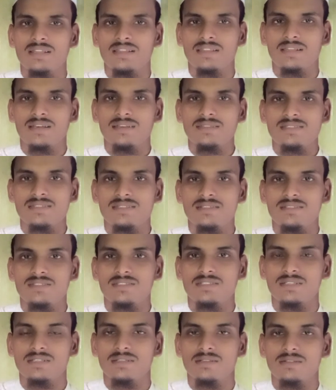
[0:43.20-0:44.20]

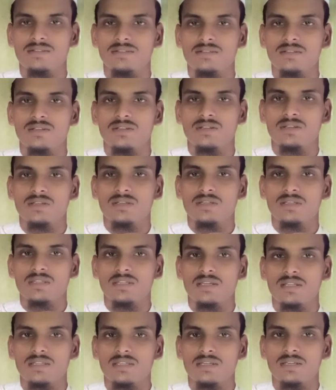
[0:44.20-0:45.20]
নাচতেছে
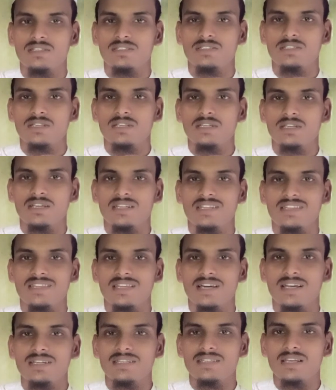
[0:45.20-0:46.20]
তাতে জিকিরের
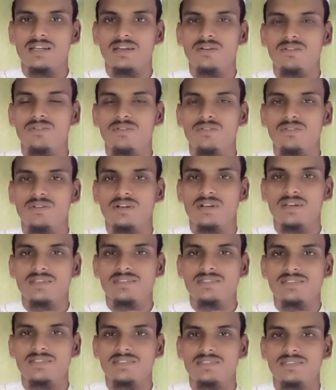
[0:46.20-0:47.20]
তালে তালে কুকুর
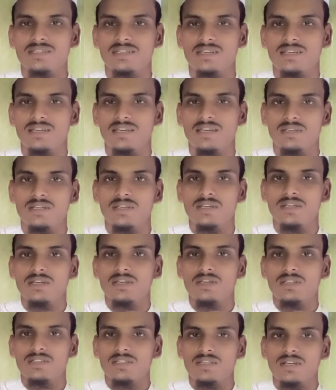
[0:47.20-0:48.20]
নাচতেছে
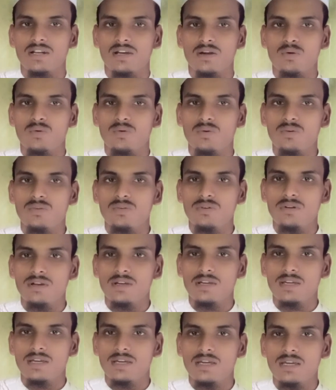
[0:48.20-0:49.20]
তারা
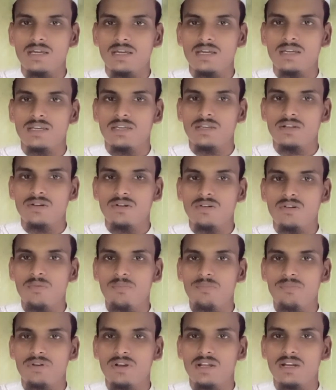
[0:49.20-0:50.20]
কুকুরকে কীরকম
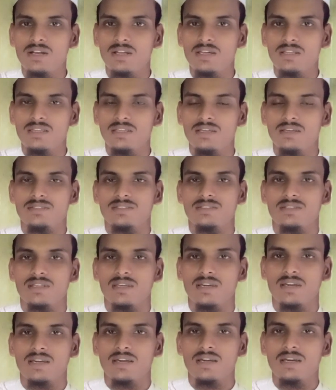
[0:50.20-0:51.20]
ট্রেনিং দিয়েছে
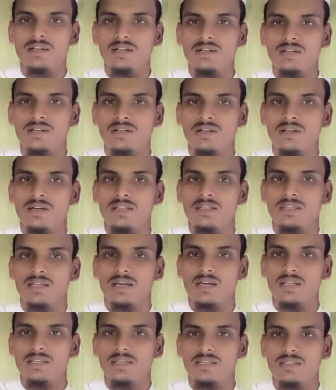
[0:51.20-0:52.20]
দেখেন
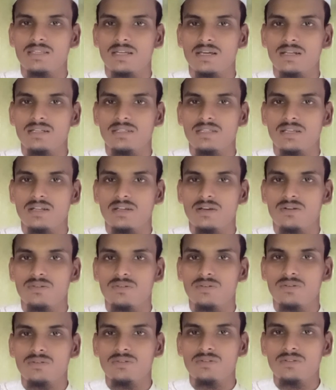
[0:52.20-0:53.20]
তাদের তালে তালে
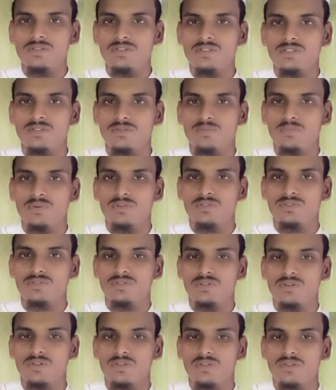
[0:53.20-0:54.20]
কুকুর
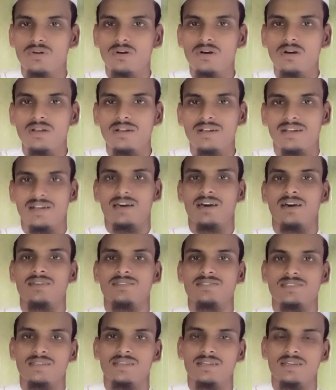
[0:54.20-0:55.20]
পর্যন্ত
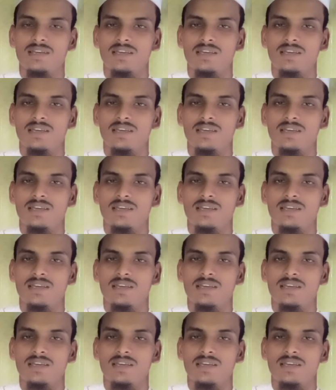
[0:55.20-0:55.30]
নাচে